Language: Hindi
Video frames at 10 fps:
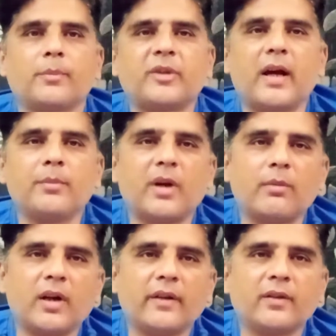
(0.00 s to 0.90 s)
कप्तान
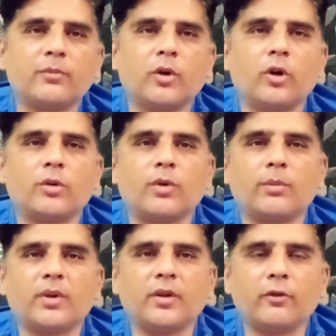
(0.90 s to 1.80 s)
बाबर आजम और
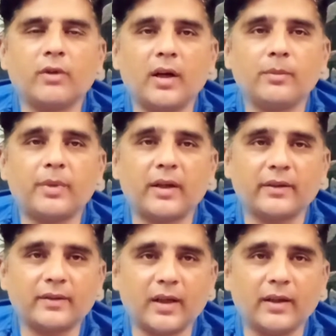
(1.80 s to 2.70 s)
मोहम्मद रिजवान
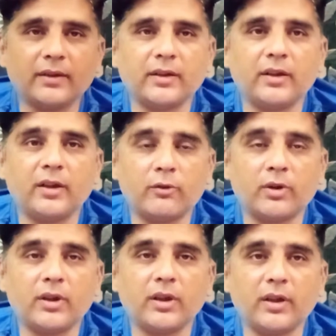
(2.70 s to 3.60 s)
पाकिस्तान की टी
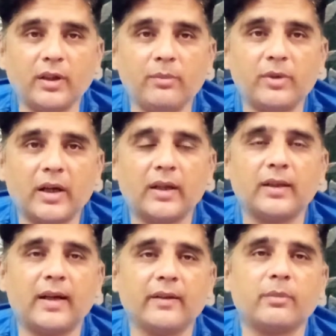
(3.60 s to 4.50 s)
ट्वेंटी टीम का
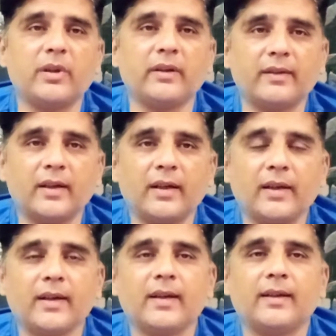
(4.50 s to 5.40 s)
लाजमी हिस्सा
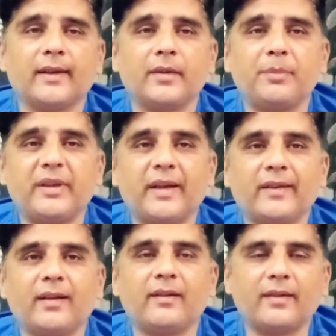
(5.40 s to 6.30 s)
हैं लेकिन पी एस
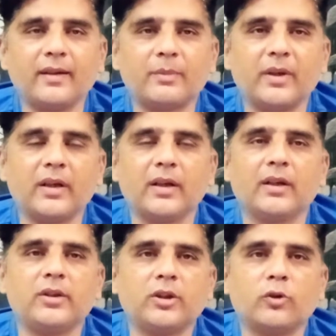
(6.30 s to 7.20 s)
एल सिक्स में
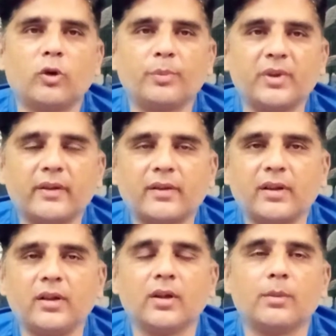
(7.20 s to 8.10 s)
जिन ओपनर्स
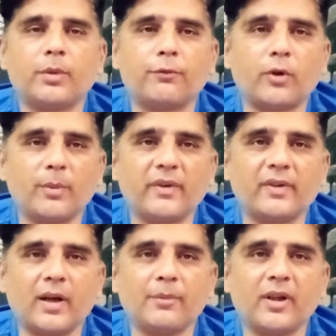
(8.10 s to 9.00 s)
की परफॉर्मेंस
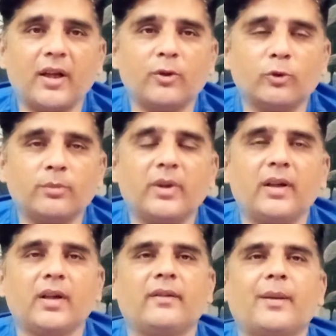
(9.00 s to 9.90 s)
सामने आई उनमें
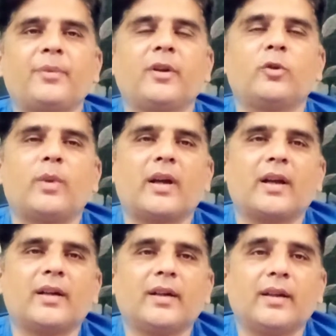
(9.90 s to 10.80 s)
सबसे नुमाया
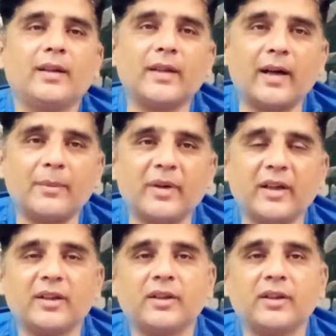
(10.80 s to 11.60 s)
नाम है